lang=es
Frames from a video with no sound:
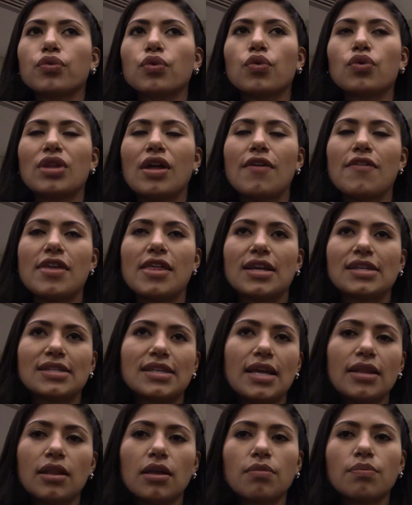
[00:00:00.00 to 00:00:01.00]
una vida
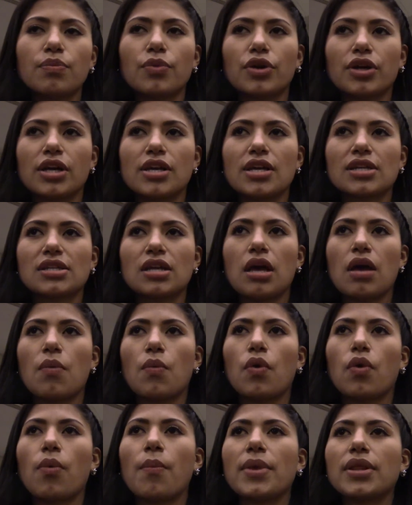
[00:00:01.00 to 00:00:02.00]
sana, porque ya
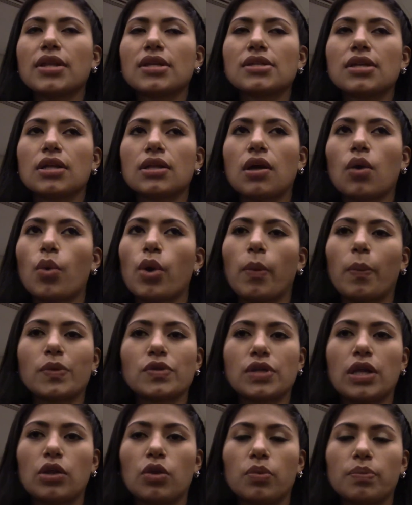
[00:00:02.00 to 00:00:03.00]
sabemos, mente sana, cuerpo
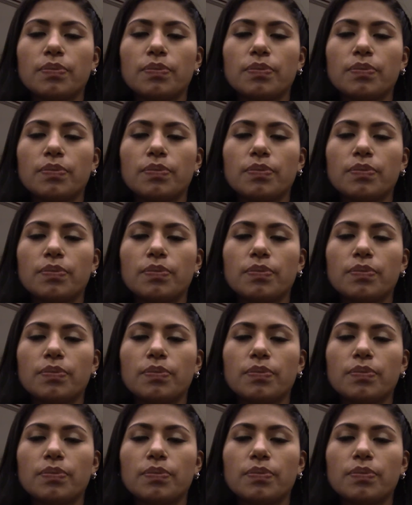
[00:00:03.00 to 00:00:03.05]
sano.